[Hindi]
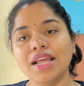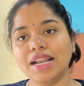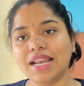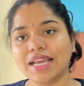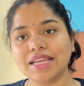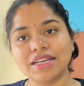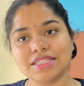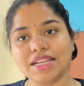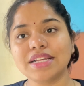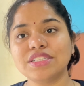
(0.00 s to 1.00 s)
लेकिन
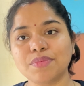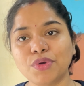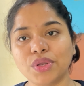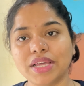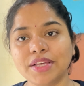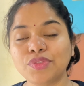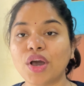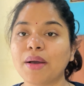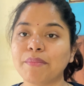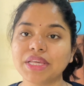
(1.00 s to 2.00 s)
असलियत जब खुली तो
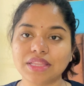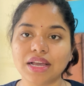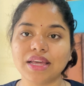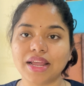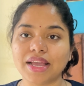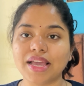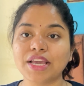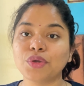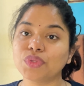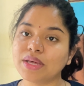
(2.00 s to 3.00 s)
हम भी दंग रह गए
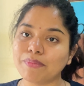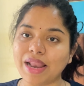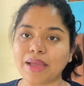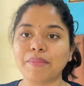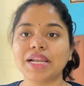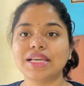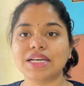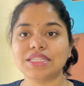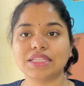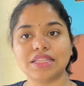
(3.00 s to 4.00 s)
कि उधर ब्लैकमेल
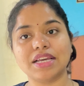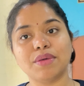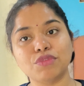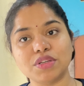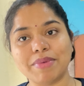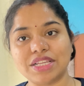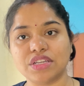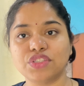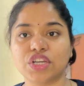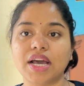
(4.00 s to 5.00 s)
किया जाता था कि मुझे
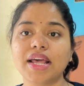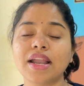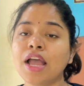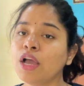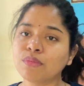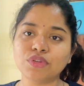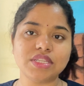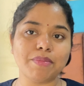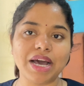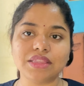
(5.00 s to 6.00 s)
मैसेज कर
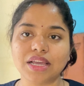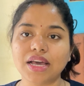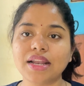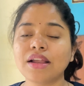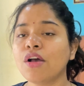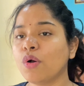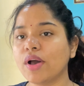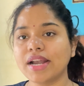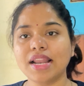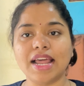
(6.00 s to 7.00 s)
मुझसे बात कर
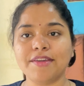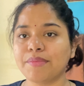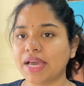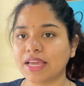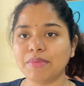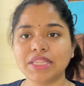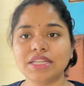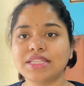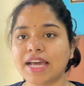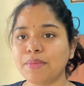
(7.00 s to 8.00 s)
वरना लाइव में आके मैं
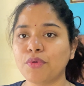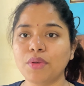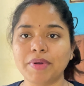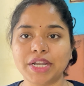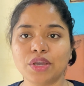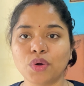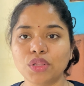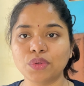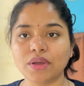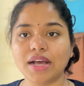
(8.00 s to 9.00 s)
तेरी सारी पोल पट्टी खोल
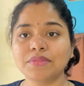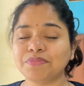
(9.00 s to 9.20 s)
दूंगा